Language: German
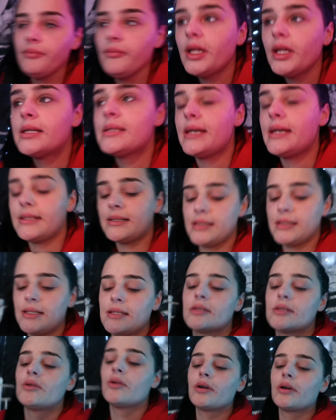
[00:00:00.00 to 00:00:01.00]
Das esse ich
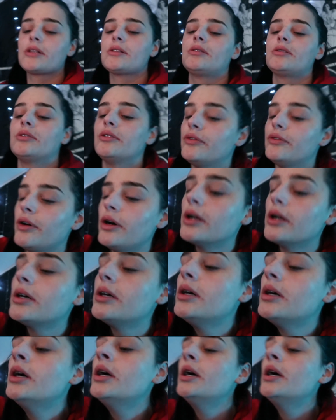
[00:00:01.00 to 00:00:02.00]
jetzt, gucke jetzt noch eine
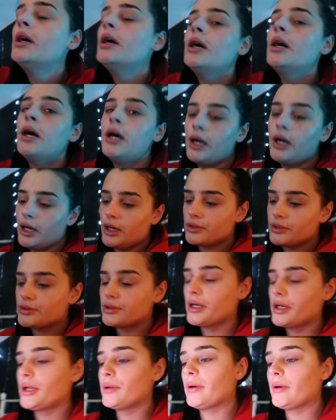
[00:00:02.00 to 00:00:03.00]
Folge How to
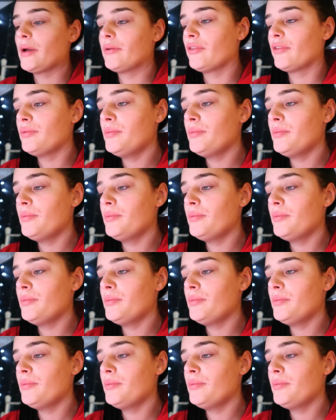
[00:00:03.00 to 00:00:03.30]
Get Away with